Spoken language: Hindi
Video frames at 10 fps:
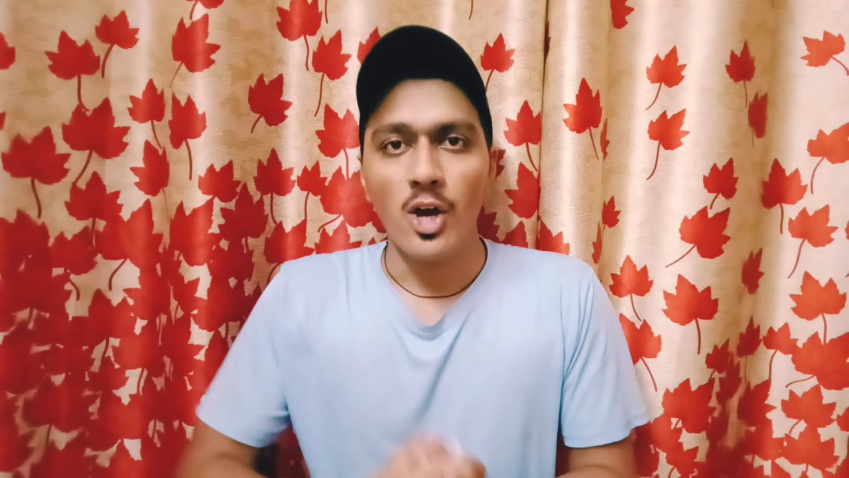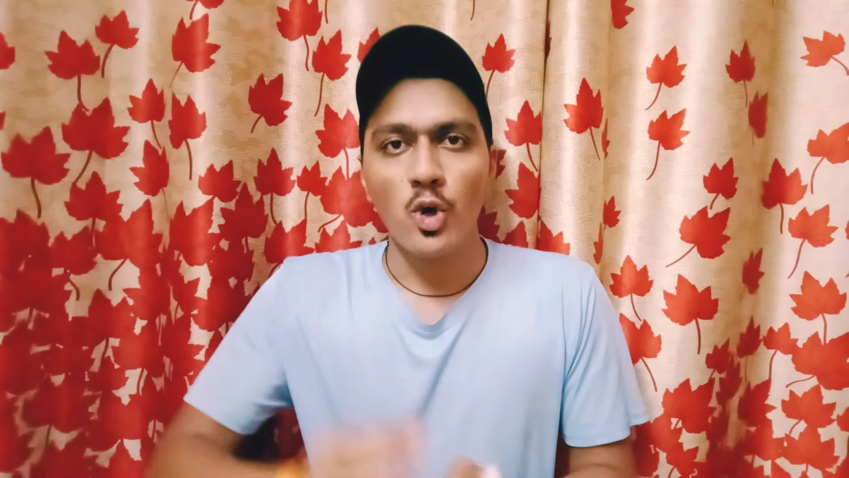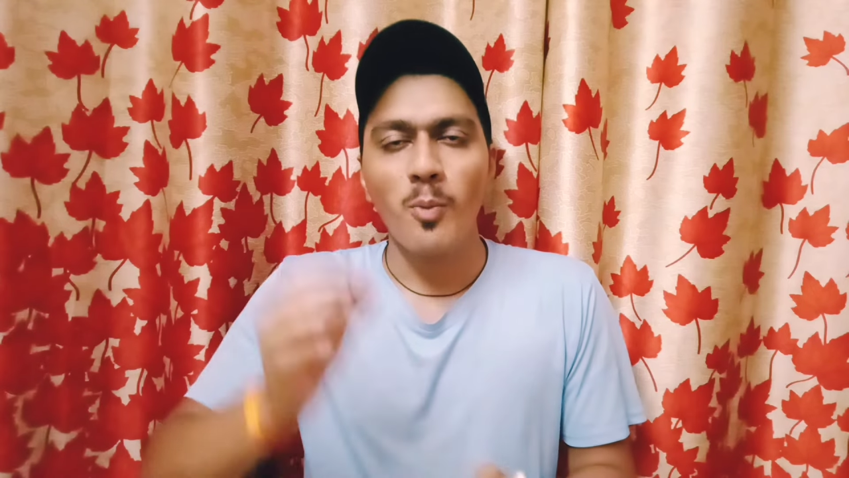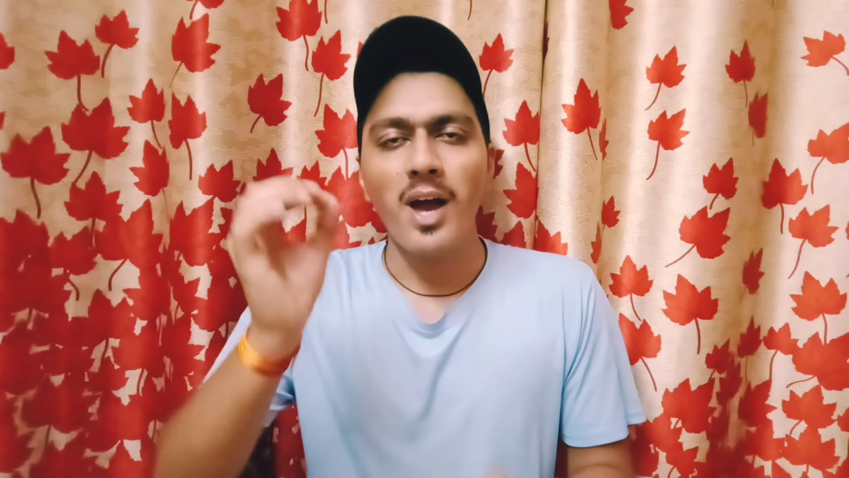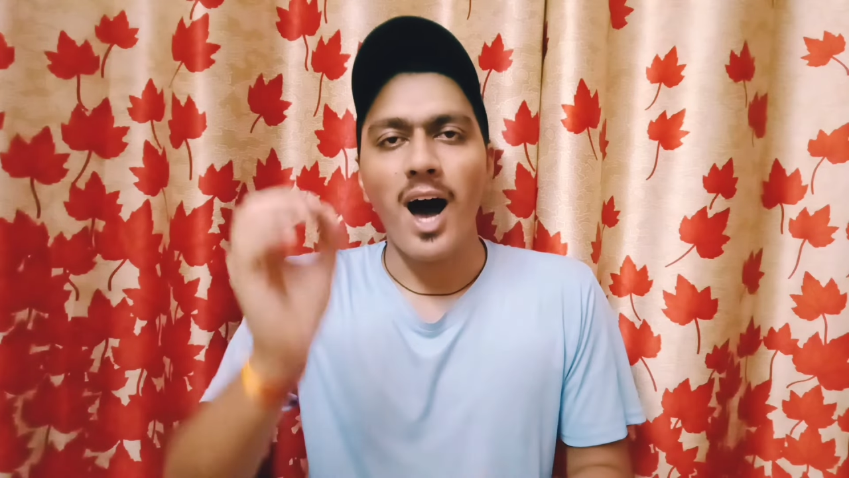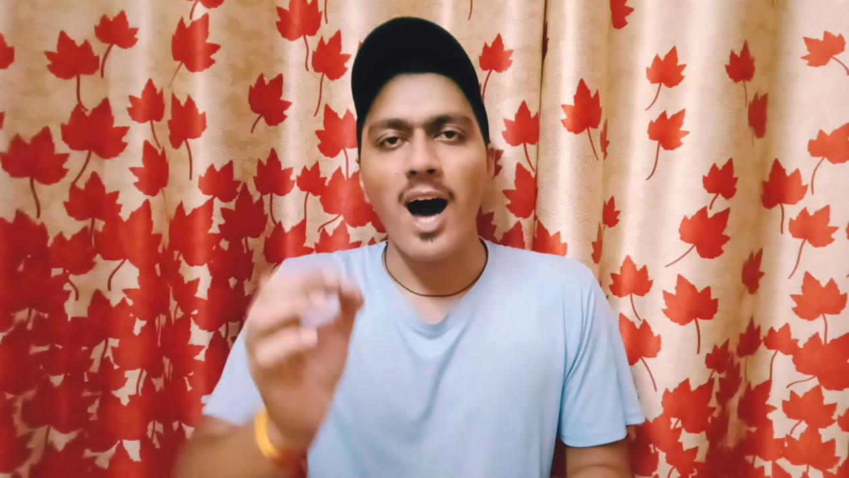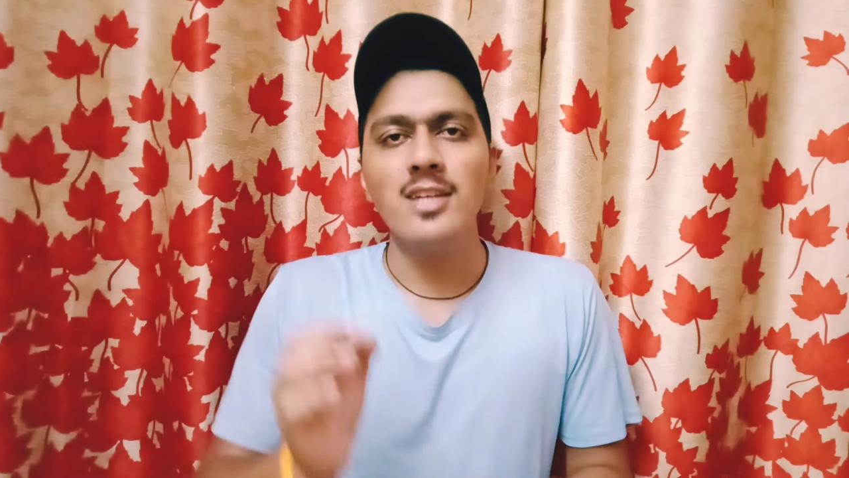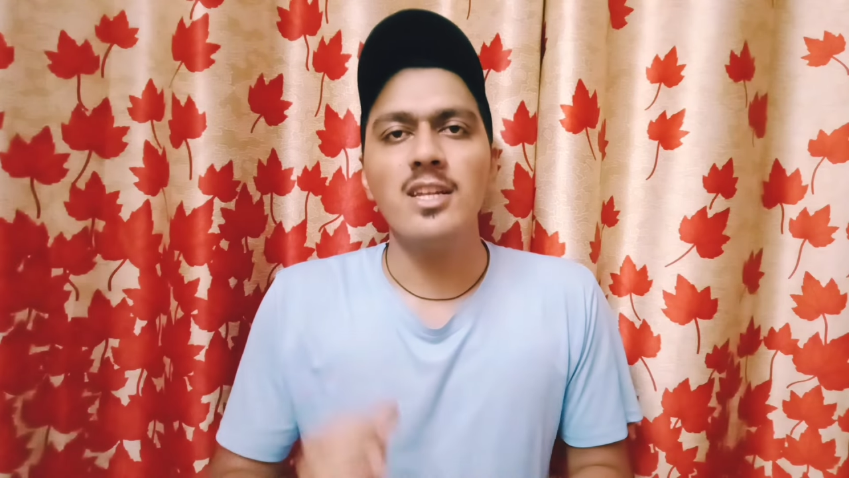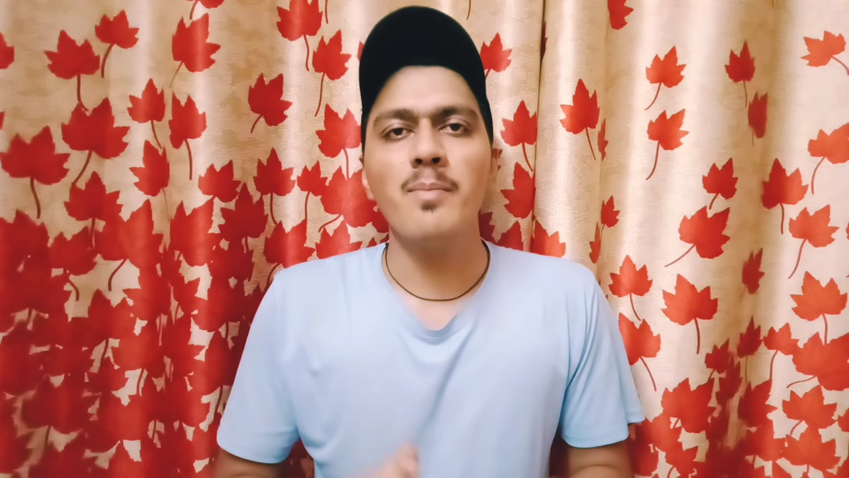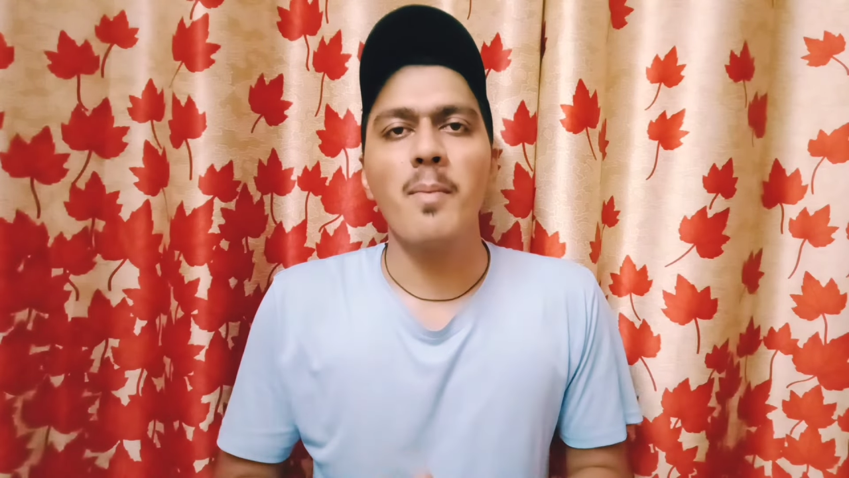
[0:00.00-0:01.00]
क्योंकि भाई
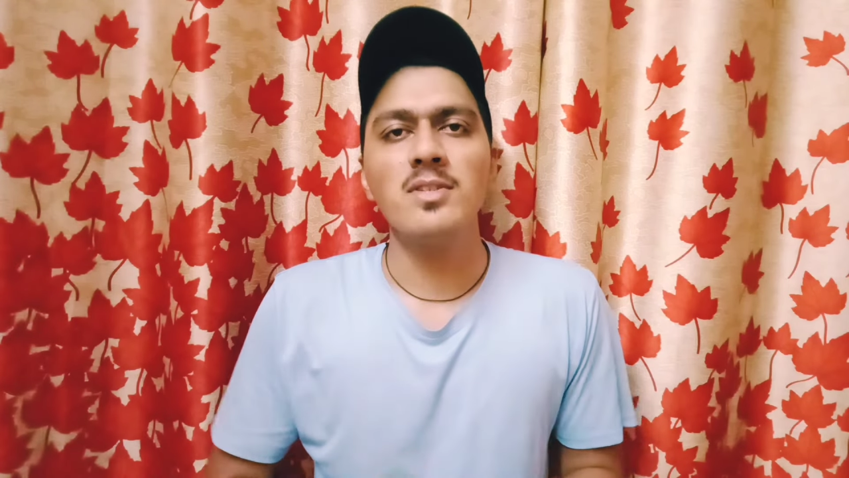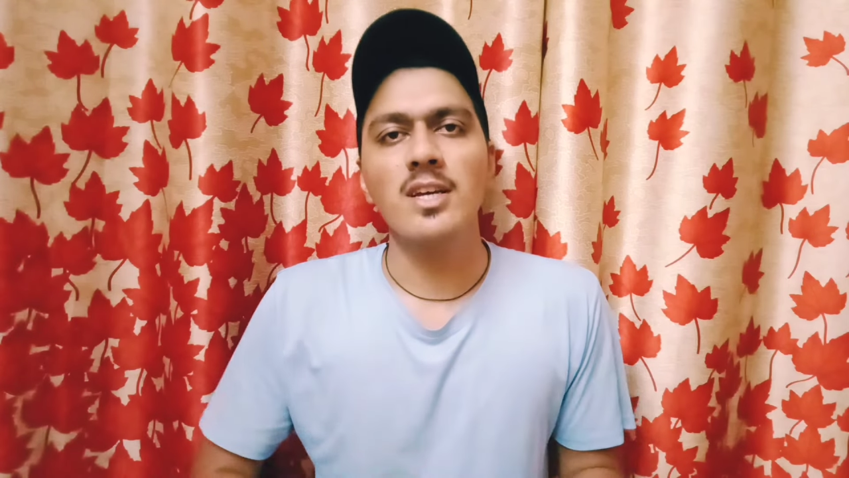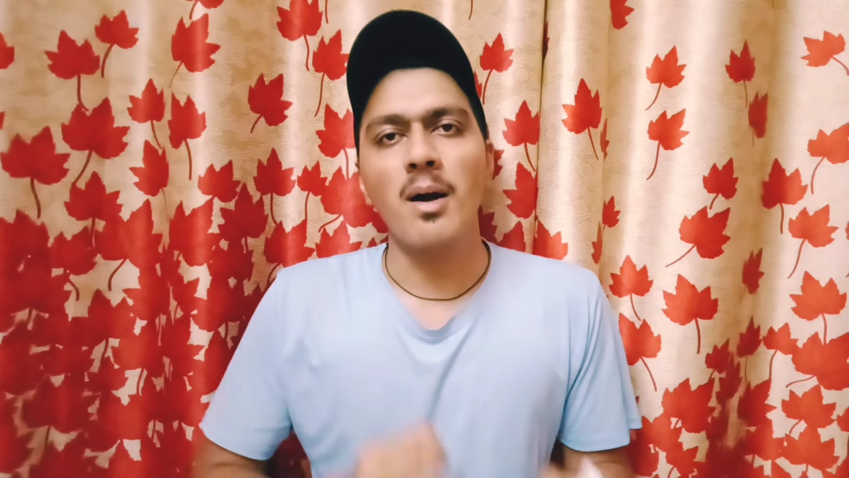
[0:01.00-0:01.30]
आज ना मेरे पास एक